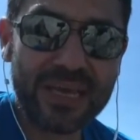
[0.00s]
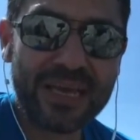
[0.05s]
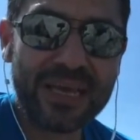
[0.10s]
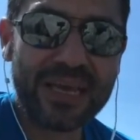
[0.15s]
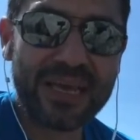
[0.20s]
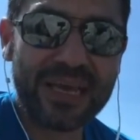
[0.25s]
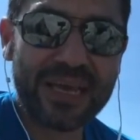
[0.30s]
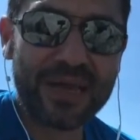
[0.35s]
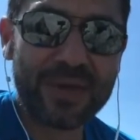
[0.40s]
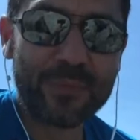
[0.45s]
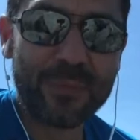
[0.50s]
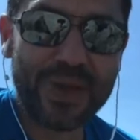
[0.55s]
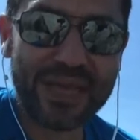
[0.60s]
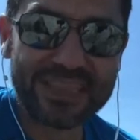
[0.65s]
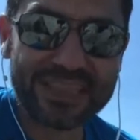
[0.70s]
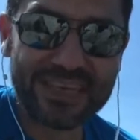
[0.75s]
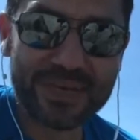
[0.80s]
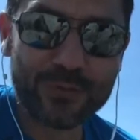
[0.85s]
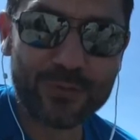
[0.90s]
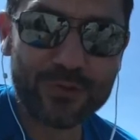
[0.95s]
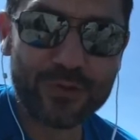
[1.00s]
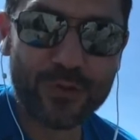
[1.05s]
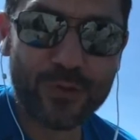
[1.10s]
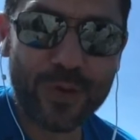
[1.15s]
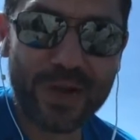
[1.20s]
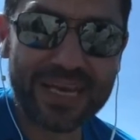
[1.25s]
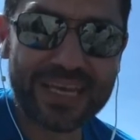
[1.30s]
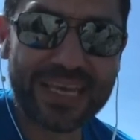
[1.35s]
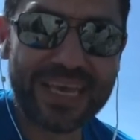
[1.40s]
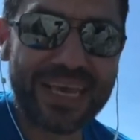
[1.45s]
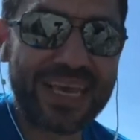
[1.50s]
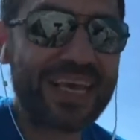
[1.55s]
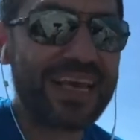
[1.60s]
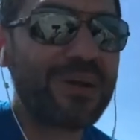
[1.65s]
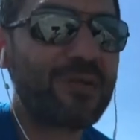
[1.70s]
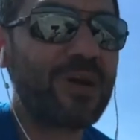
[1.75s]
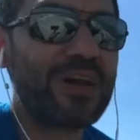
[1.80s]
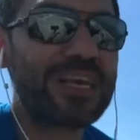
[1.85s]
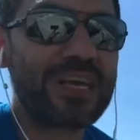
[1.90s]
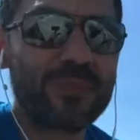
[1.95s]
E Petri ha avuto qualche,
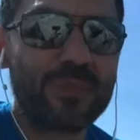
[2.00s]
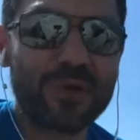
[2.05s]
qualche,